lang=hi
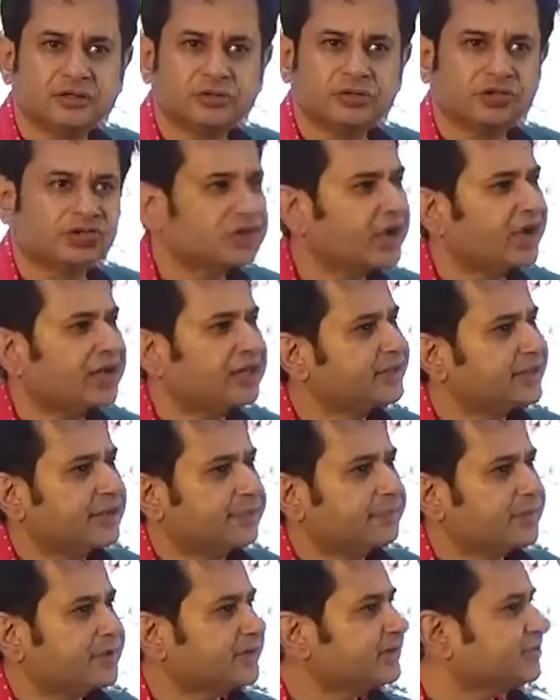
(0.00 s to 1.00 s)
तो शायद ये
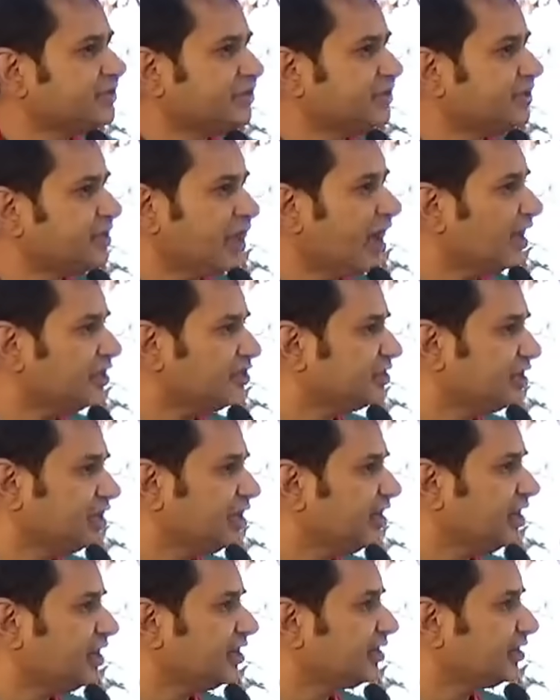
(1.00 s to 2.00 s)
परिस्थिति आज
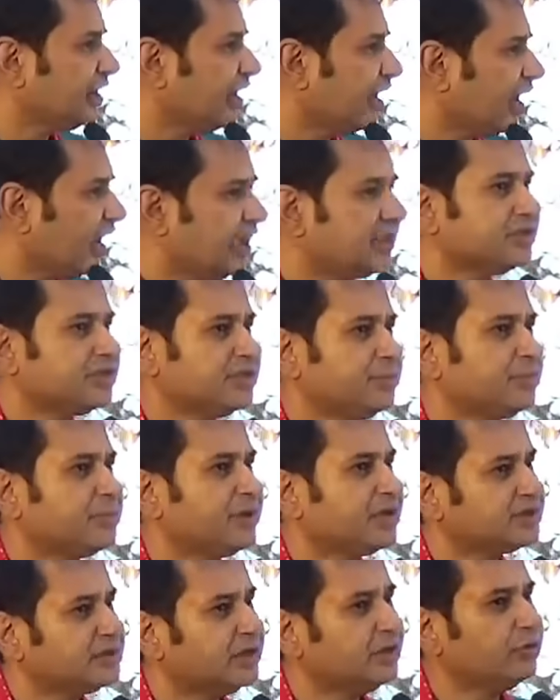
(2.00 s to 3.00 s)
नहीं रहता आज
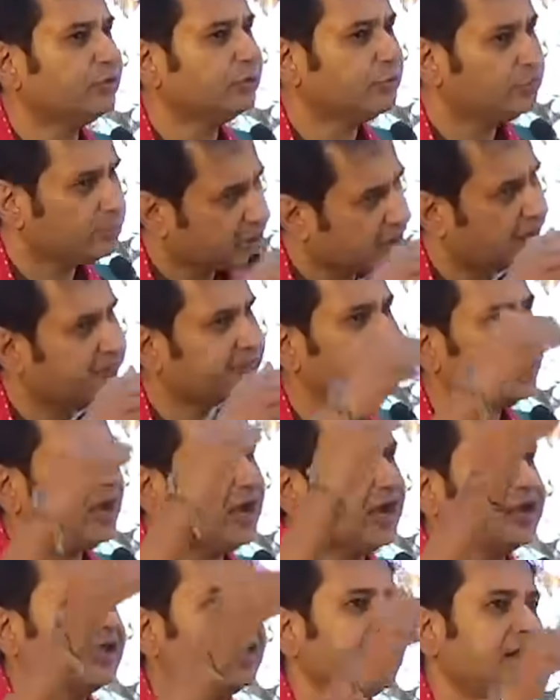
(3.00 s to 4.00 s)
सा लोग काफ़ी आगे